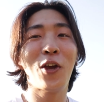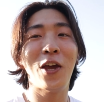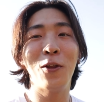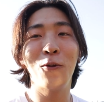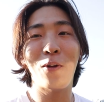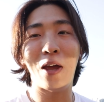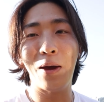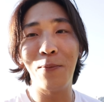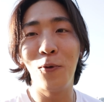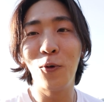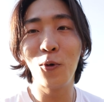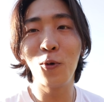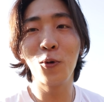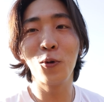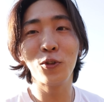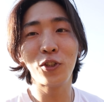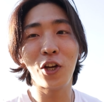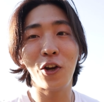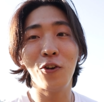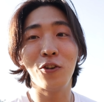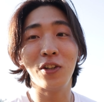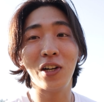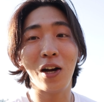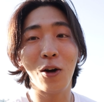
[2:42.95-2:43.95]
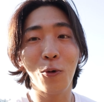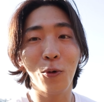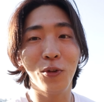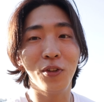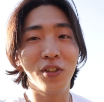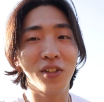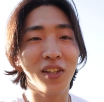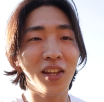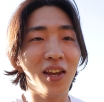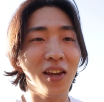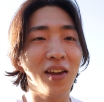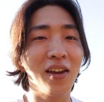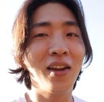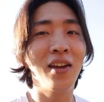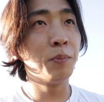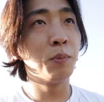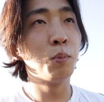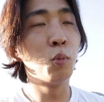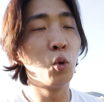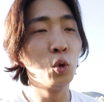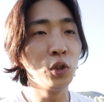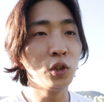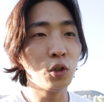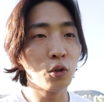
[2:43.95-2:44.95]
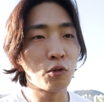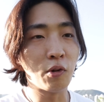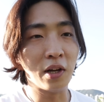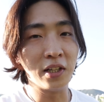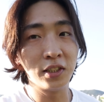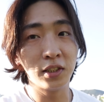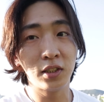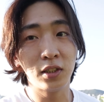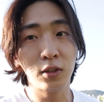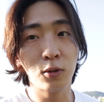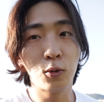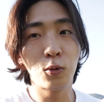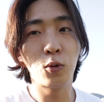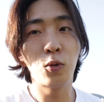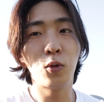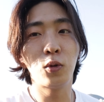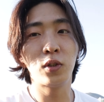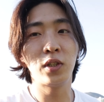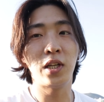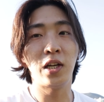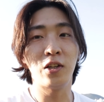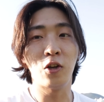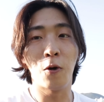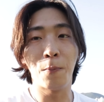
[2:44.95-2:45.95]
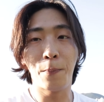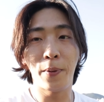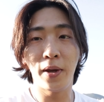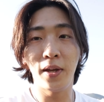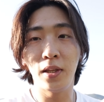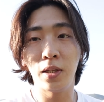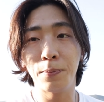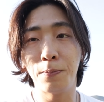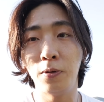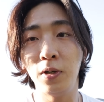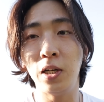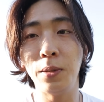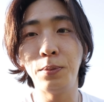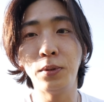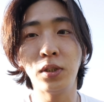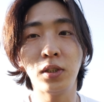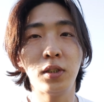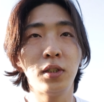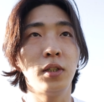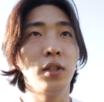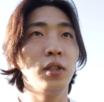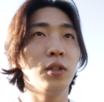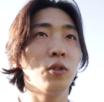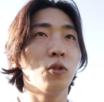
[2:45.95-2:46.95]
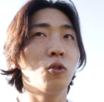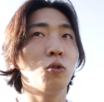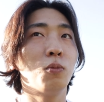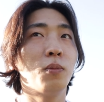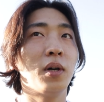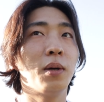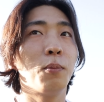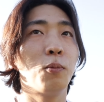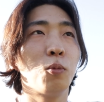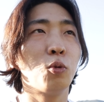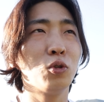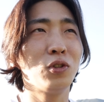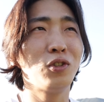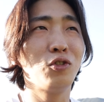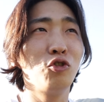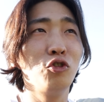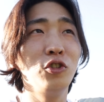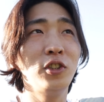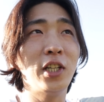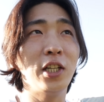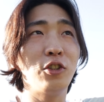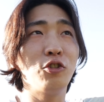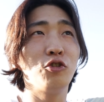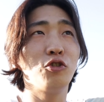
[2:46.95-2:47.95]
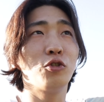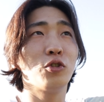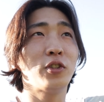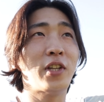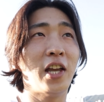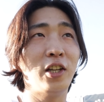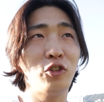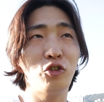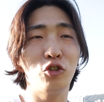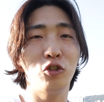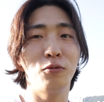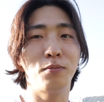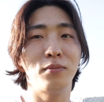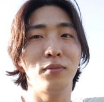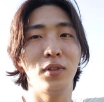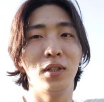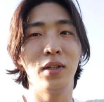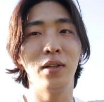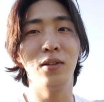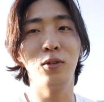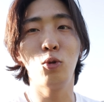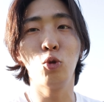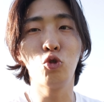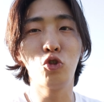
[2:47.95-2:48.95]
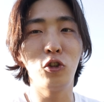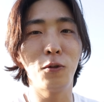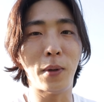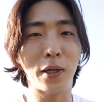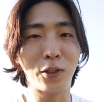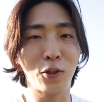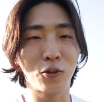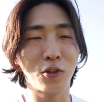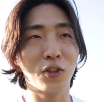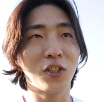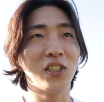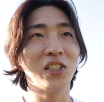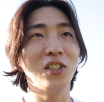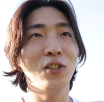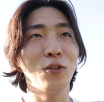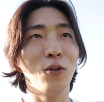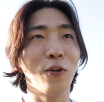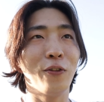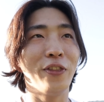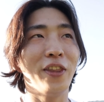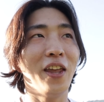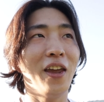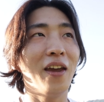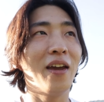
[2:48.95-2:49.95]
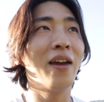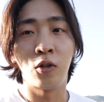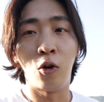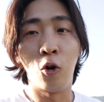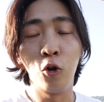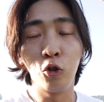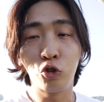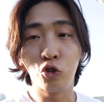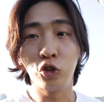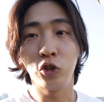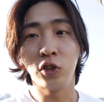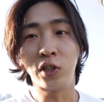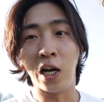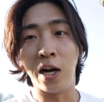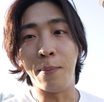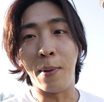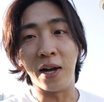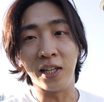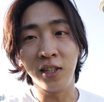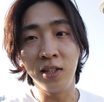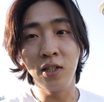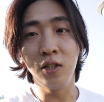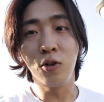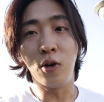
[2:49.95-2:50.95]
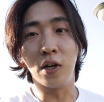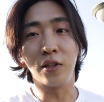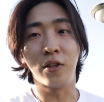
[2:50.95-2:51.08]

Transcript: 캐논 M50으로 촬영을 하고 있는데 모니터도 안 쓰고 그냥 옆에 있는 플립 스크린으로만 뭐 눈대중으로 대충 노출을 맞춰서 찍은 건데 얼추 다 맞는 것